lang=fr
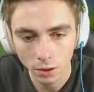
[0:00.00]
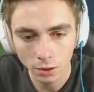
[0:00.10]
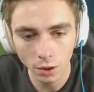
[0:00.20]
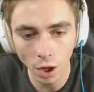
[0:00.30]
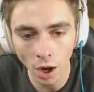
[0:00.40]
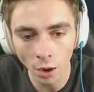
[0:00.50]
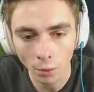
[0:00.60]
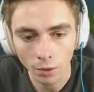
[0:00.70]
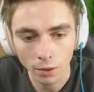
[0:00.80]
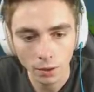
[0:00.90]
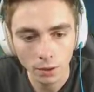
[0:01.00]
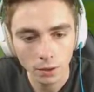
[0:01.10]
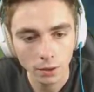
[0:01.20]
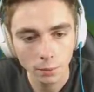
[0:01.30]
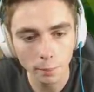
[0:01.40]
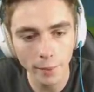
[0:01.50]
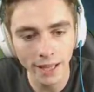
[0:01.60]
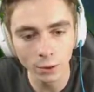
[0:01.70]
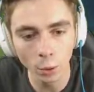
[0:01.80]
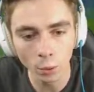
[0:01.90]
Non Mais
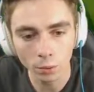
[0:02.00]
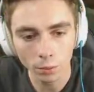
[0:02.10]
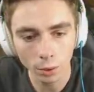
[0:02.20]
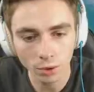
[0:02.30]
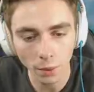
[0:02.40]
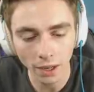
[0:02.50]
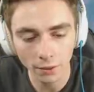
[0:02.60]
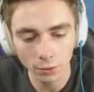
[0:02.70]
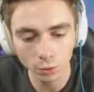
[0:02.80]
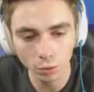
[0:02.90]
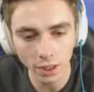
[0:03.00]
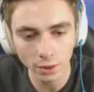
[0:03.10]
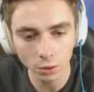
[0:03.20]
non Bon, c'est pas grave, ils vont tout aller dans le